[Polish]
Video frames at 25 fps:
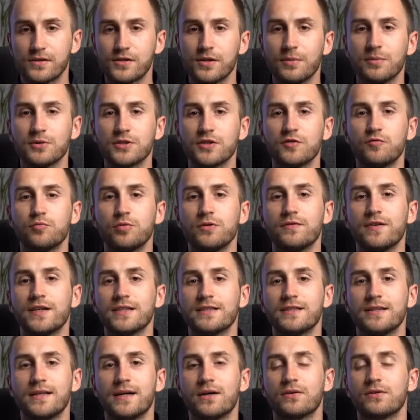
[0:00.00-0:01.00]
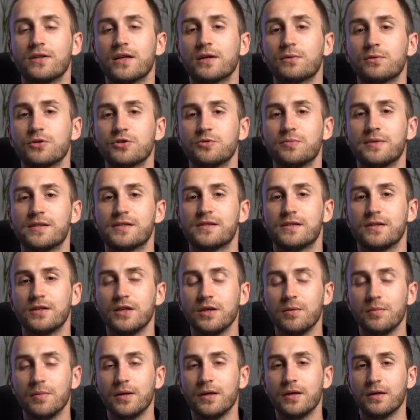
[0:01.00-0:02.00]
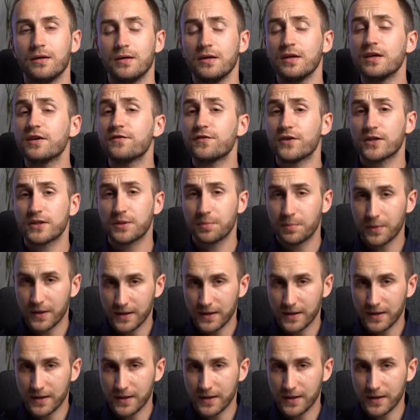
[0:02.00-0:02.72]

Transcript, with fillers: co może wpływać na odległość między nimi i efekt